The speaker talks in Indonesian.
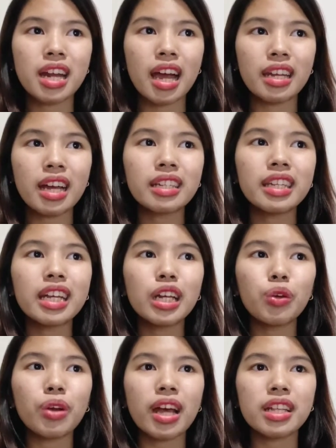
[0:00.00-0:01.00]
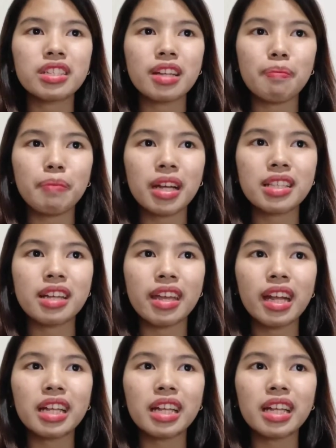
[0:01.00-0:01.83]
Anak di Kelurahan Campang Jaya,